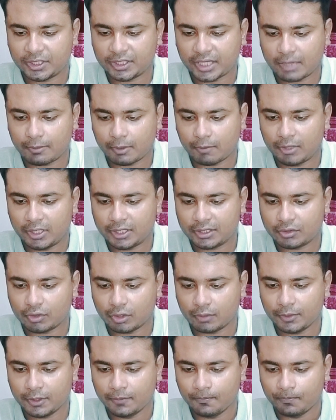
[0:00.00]
ঠিক এইভাবে
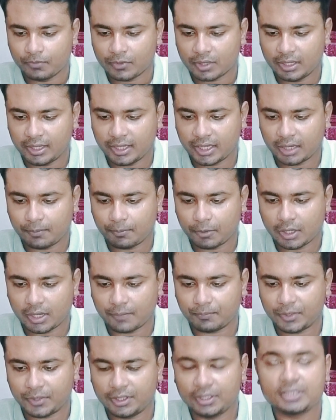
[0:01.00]
লিখতে হবে লেখার পরে
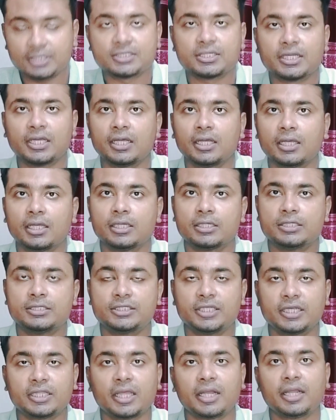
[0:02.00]
আপনি নিচে
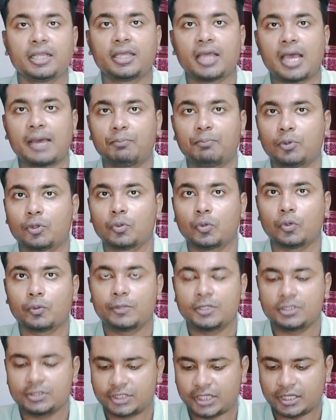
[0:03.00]
যে তারিখে আপলোড
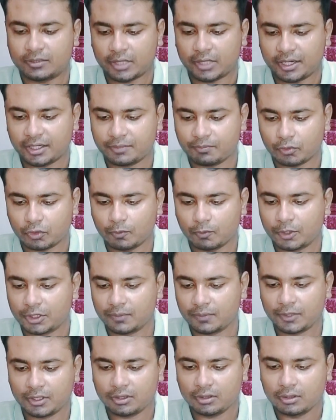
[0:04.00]
করবেন সেই তারিখ প্রথমে
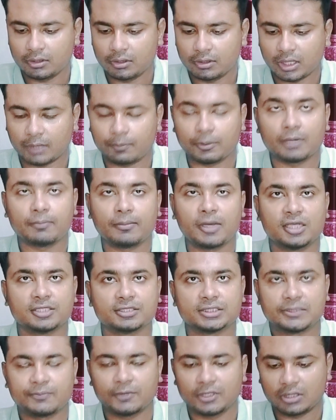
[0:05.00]
দিবেন তারপরে
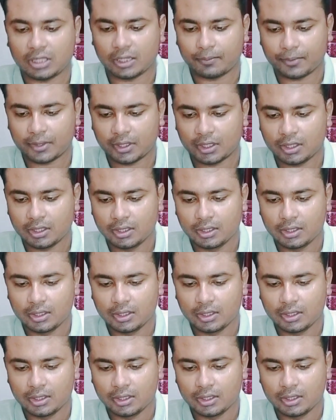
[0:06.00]
মাস দিবেন তারপরে